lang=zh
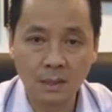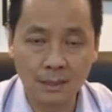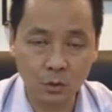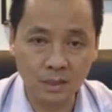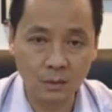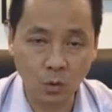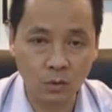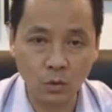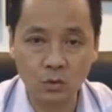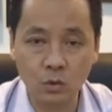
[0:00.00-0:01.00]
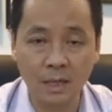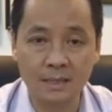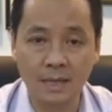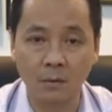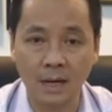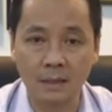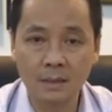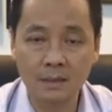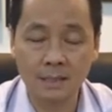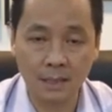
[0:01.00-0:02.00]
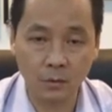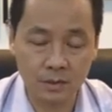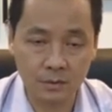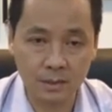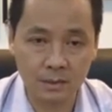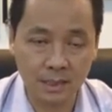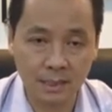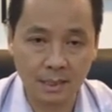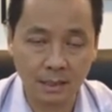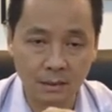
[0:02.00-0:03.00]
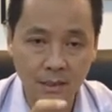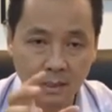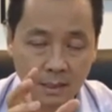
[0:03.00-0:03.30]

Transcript: 那种人乱乱出来讲话。现在我就是今天要